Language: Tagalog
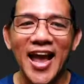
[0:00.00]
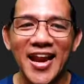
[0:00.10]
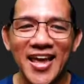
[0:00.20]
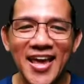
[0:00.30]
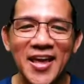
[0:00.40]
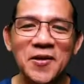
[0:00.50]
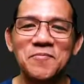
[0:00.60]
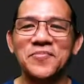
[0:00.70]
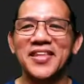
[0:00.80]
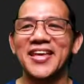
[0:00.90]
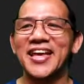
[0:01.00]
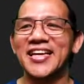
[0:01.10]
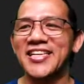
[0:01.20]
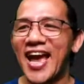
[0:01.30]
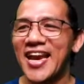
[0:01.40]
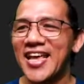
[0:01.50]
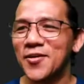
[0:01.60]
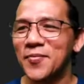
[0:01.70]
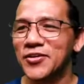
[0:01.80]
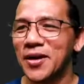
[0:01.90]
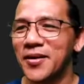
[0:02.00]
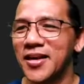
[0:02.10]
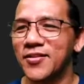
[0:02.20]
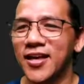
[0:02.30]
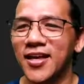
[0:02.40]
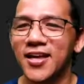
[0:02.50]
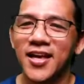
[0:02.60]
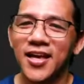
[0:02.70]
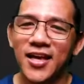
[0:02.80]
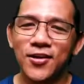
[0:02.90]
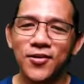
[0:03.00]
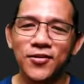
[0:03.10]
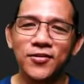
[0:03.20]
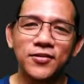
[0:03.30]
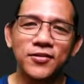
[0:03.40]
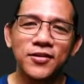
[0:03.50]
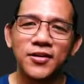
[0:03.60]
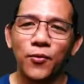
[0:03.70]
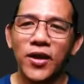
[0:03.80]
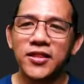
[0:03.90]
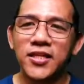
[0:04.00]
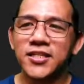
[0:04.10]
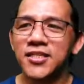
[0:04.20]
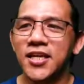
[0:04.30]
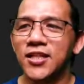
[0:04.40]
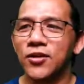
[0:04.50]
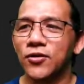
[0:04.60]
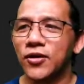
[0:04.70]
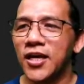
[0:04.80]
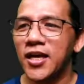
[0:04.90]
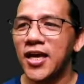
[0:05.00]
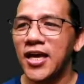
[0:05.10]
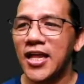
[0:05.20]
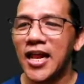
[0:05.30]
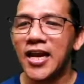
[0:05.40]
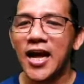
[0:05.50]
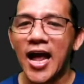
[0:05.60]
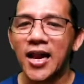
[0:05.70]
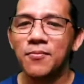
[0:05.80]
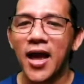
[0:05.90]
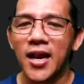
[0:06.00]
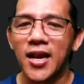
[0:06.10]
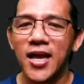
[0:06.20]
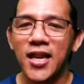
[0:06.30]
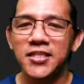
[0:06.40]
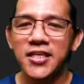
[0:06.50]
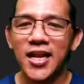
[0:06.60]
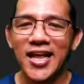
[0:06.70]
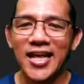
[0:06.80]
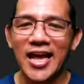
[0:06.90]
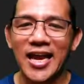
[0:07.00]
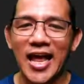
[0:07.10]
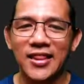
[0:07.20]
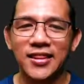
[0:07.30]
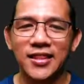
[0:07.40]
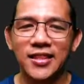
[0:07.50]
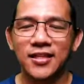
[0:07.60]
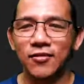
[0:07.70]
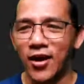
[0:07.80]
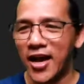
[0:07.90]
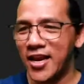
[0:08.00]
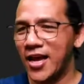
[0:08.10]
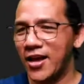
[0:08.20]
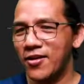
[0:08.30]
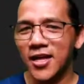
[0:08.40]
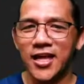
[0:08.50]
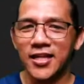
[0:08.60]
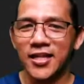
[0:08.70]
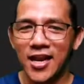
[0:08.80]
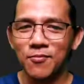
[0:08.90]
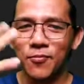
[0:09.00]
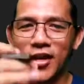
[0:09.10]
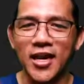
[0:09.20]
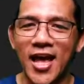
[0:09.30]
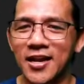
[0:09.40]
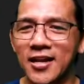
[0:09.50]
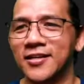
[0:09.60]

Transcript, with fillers: ID. Kasi ID yung pinag-usapan dito eh. Yung waitress kasi dito, hihingi lang ng anim na ID, hindi sila hiningan lahat. O ID kayo lahat, kahit anim, pwede na yan.